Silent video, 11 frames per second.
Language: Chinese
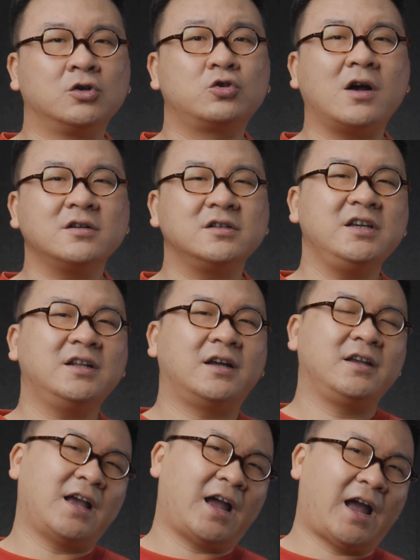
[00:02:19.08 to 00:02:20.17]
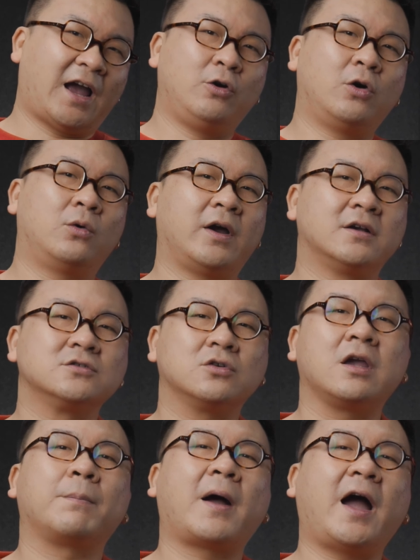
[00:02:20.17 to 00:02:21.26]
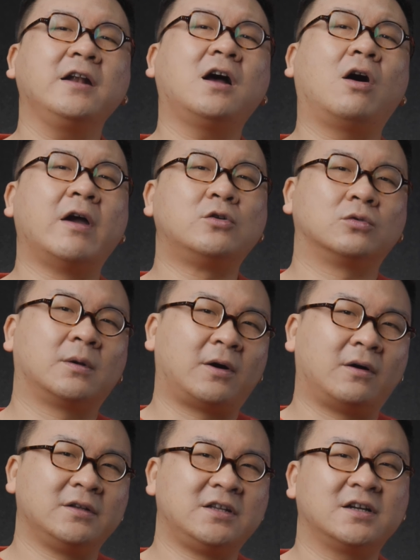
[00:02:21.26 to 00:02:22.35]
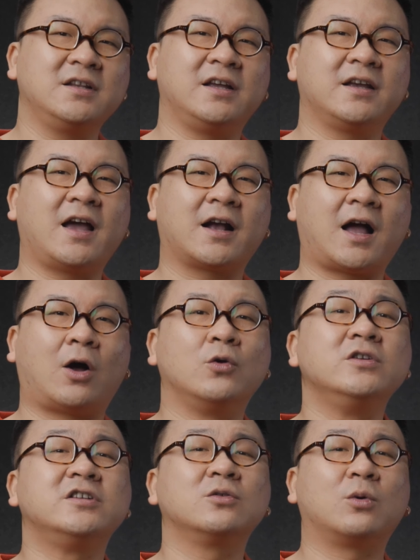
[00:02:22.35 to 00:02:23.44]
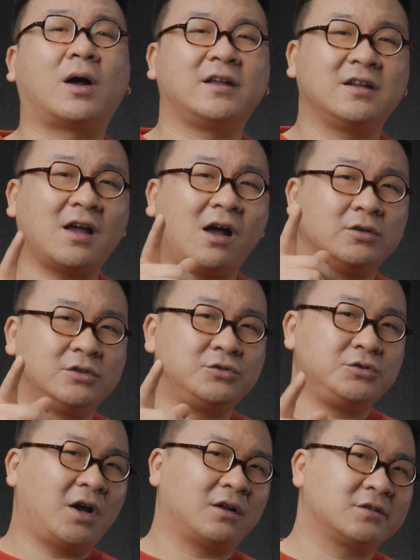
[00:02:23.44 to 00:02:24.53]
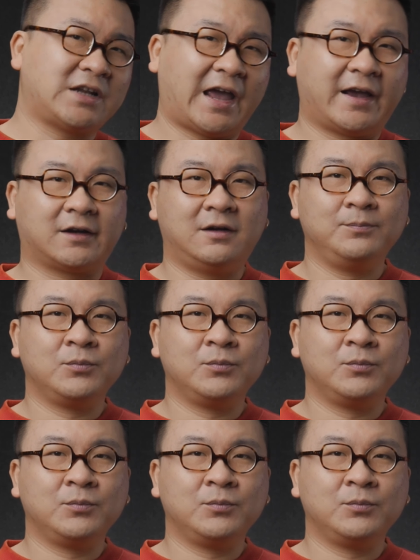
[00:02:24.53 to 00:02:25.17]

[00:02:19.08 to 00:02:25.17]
双十一呢，应该还有优惠，所以拍照为主的朋友，你真的应该考虑清楚啊，你到底需要的是哪一个？